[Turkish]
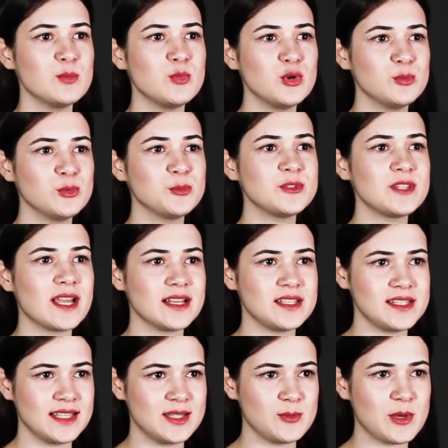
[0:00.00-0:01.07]
Bölümümü
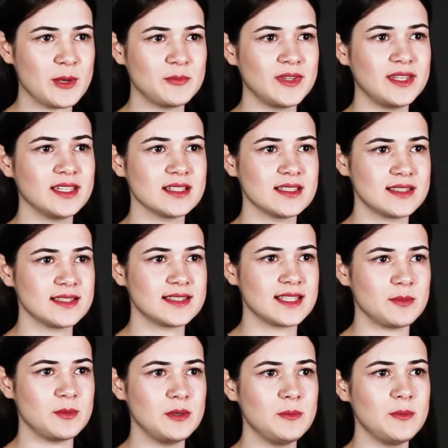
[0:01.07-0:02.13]
tercih etmemdeki asıl
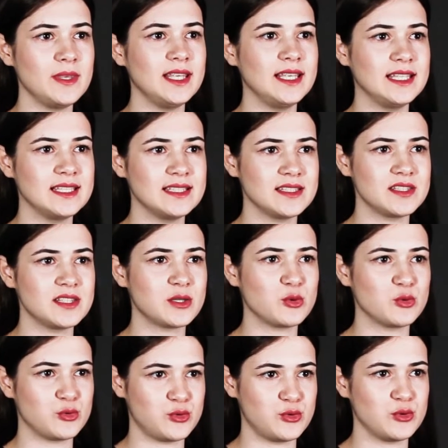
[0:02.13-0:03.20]
sebep İngilizce
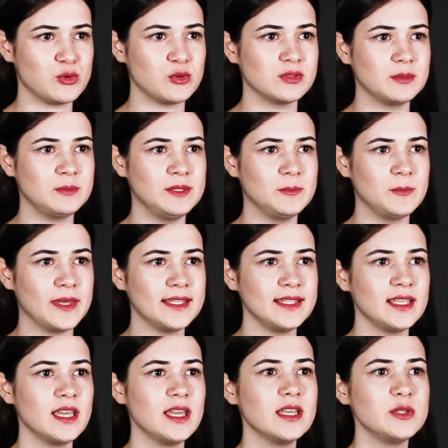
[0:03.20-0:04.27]
konuşuyor olabilmek
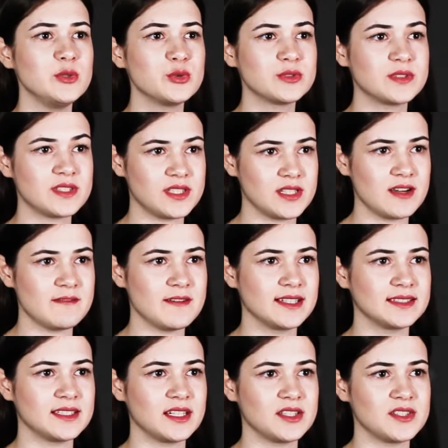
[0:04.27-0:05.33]
yurt dışı
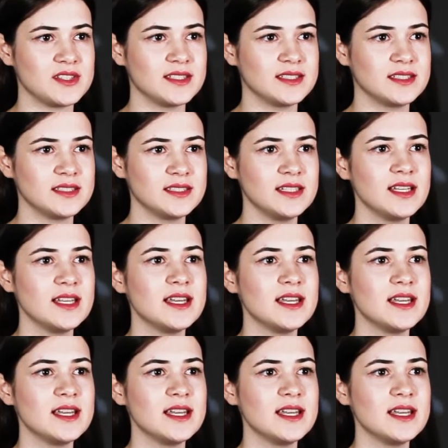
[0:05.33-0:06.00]
avantajları